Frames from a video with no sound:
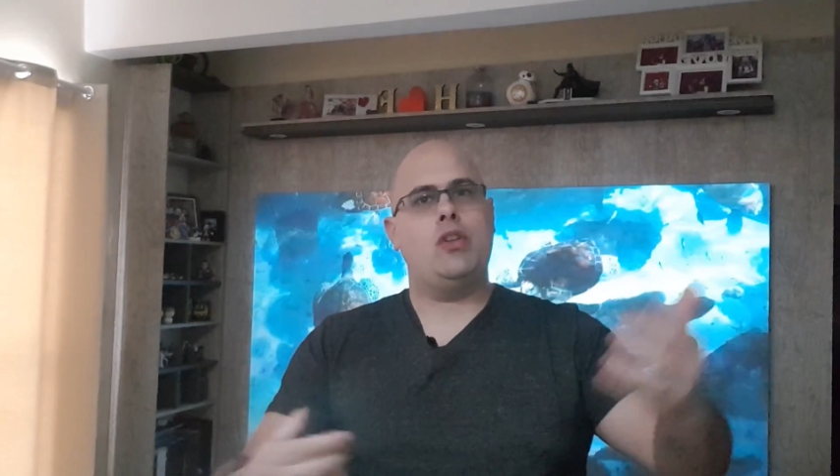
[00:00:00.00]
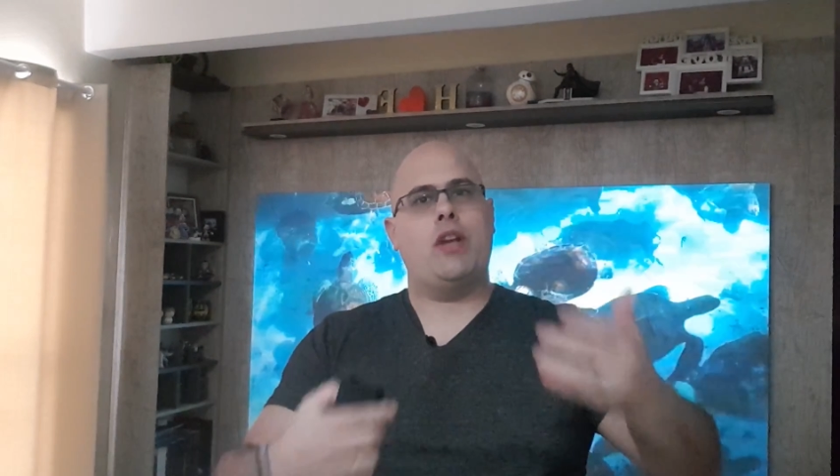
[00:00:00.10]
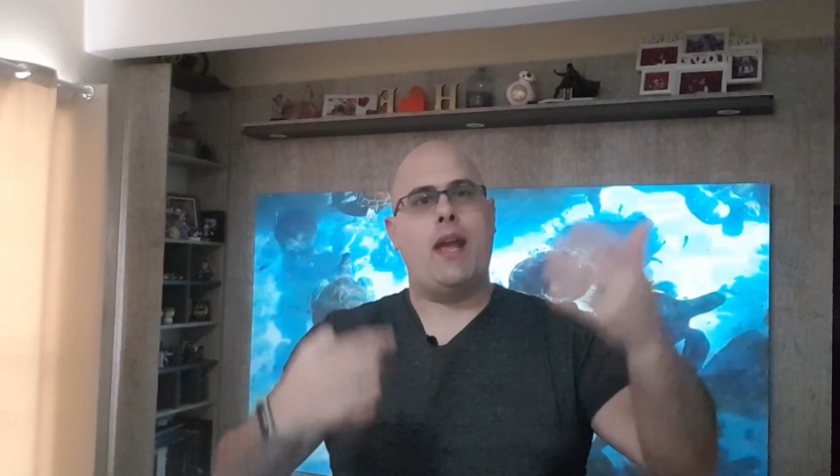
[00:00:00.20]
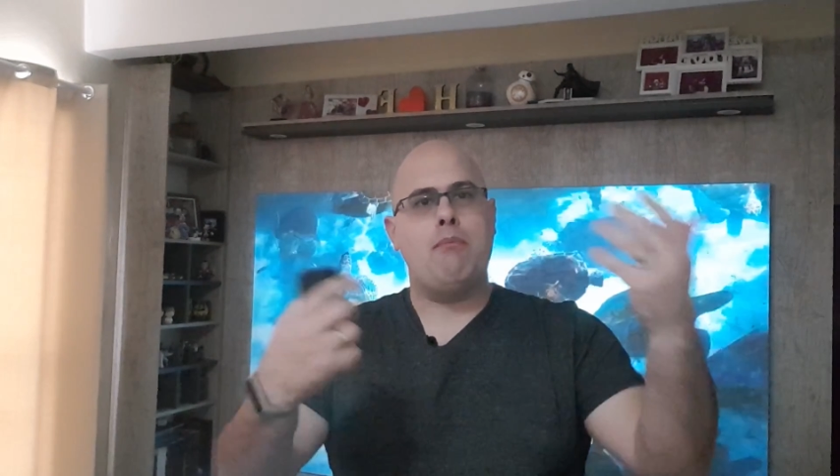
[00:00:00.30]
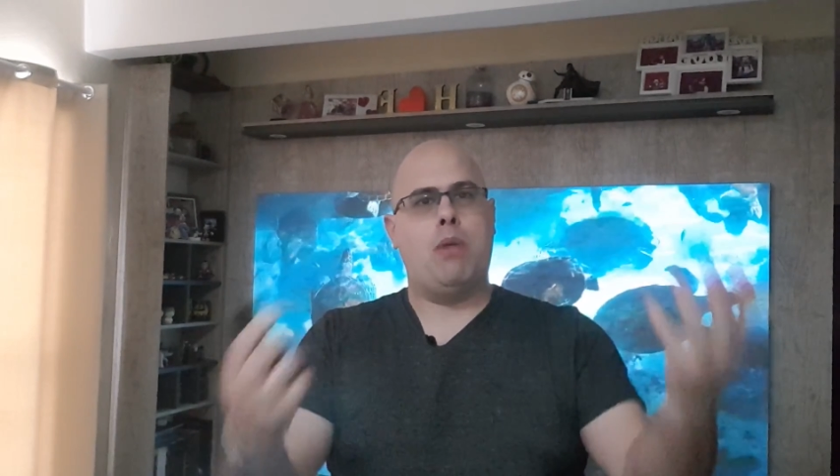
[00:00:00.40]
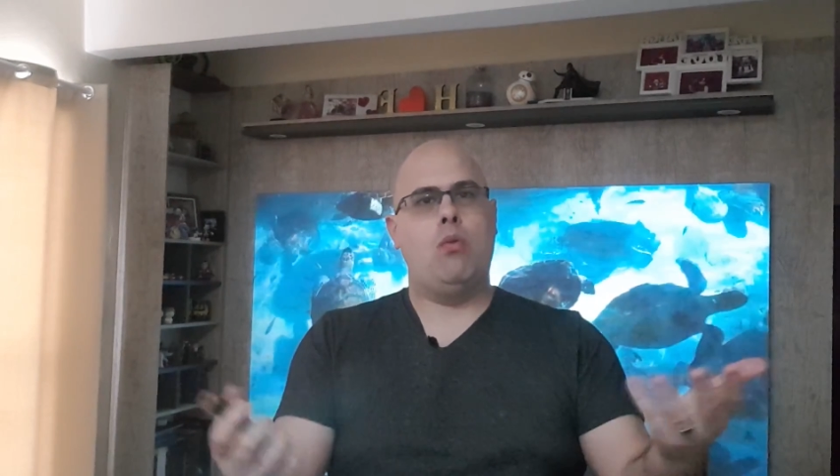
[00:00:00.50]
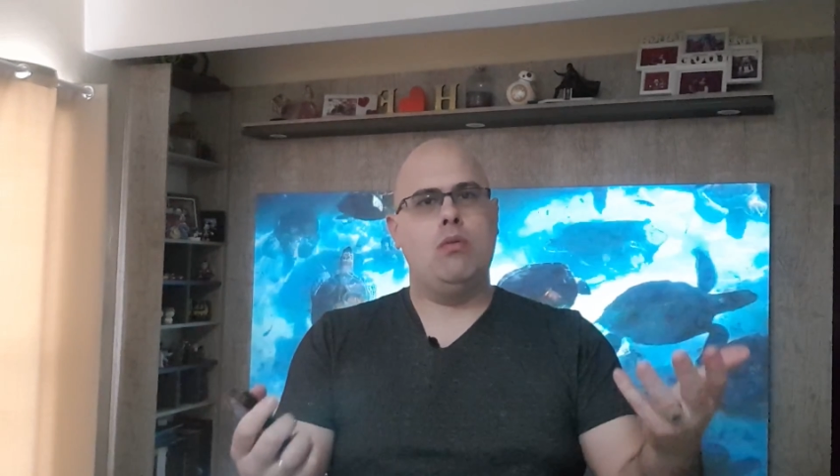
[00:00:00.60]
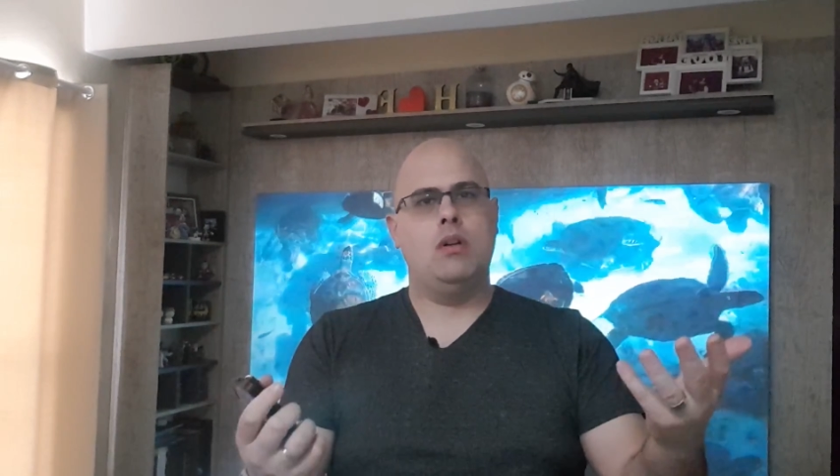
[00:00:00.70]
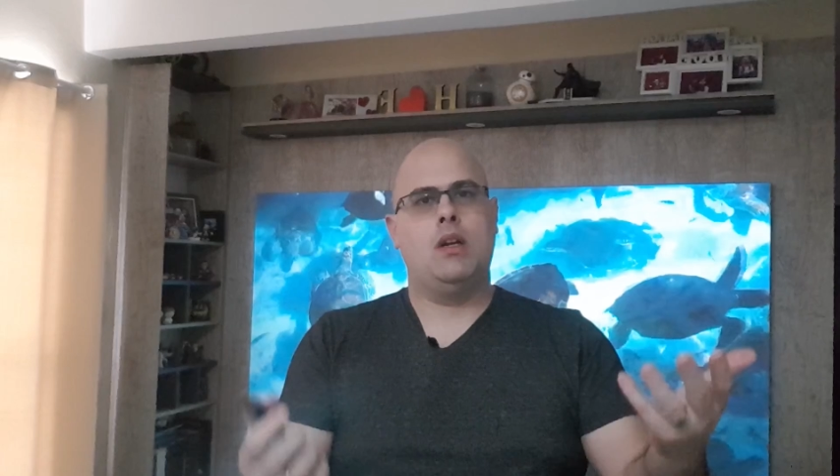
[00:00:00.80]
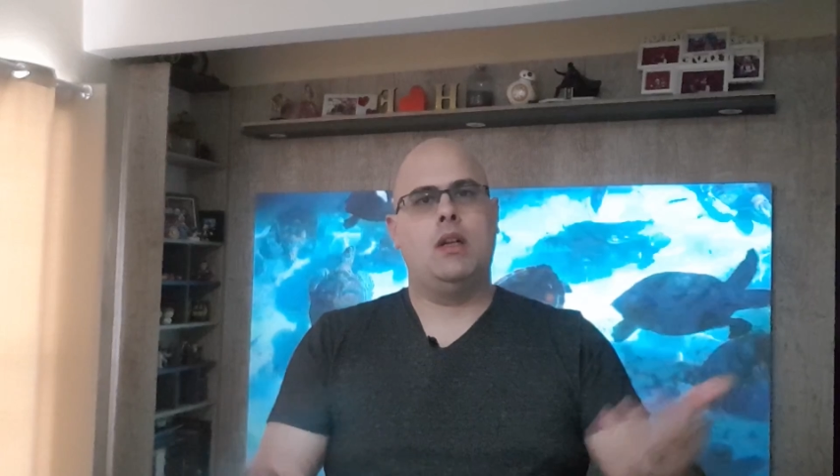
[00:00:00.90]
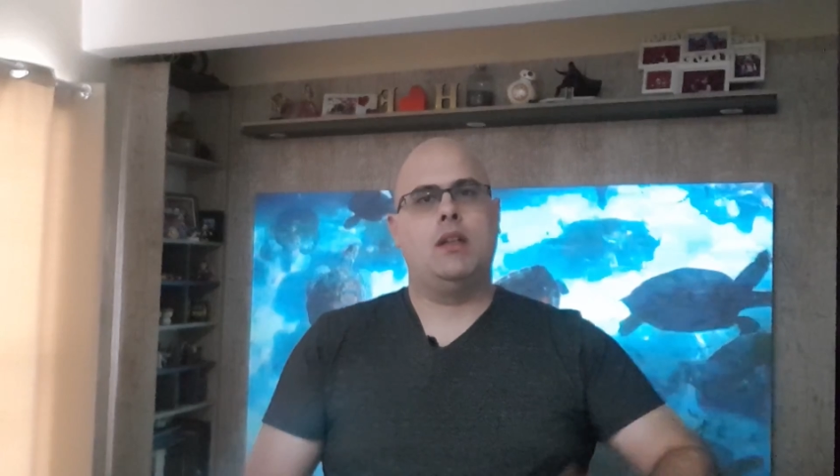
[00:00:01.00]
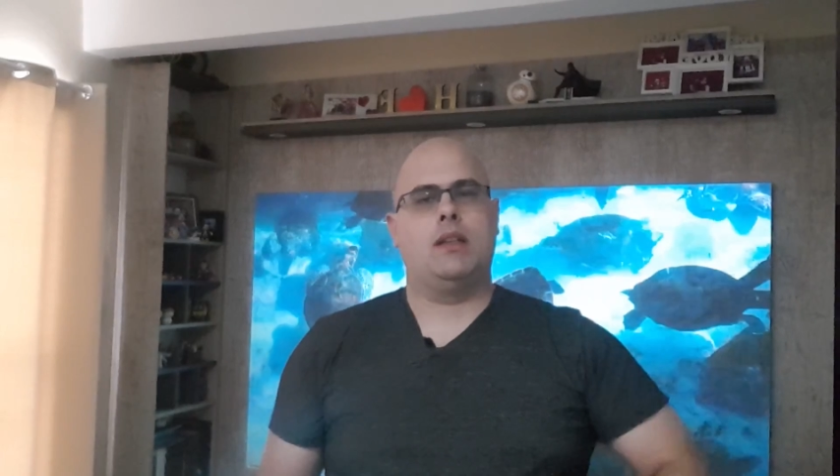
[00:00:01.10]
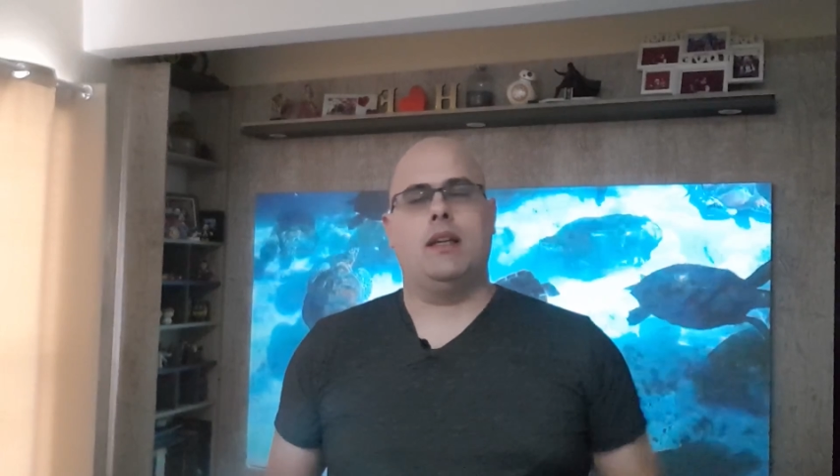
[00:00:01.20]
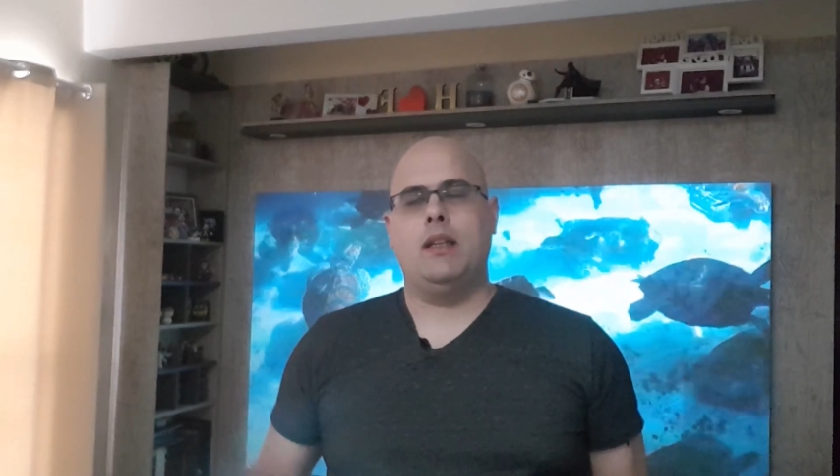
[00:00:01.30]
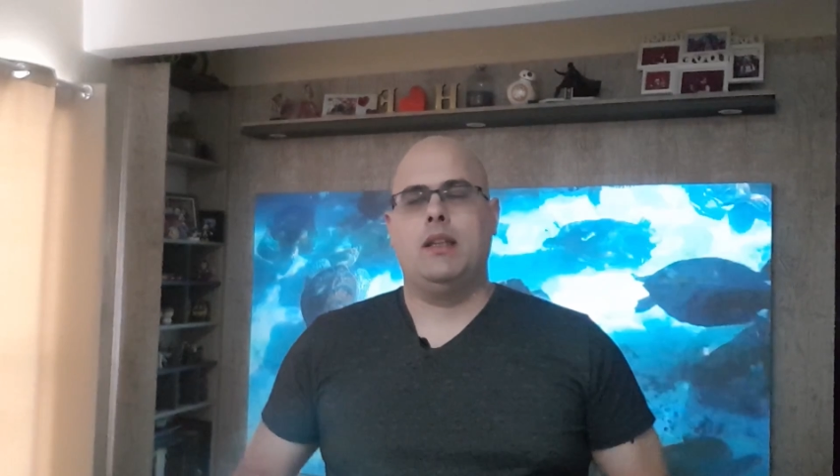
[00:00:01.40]
já é bom,
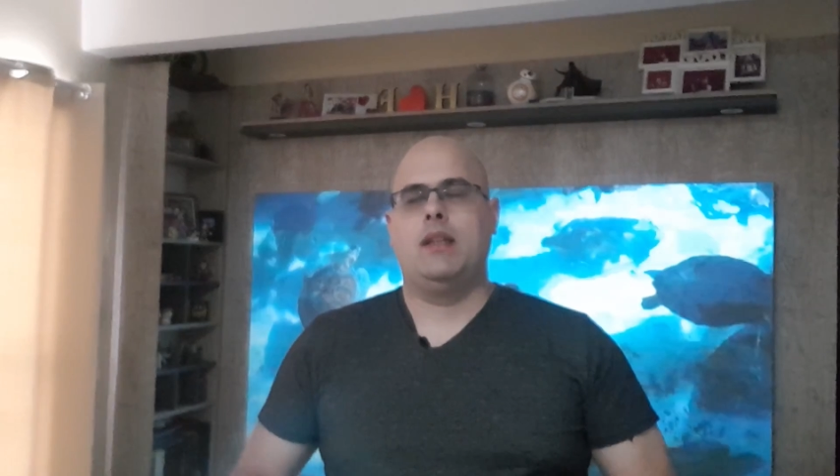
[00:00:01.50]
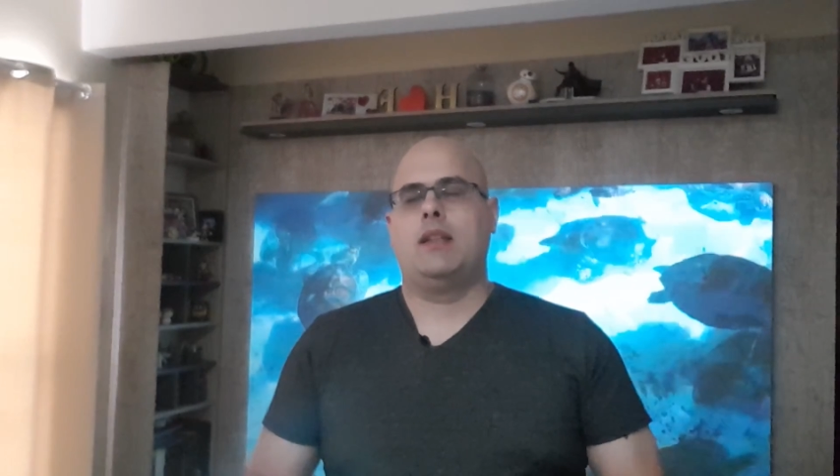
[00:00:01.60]
né?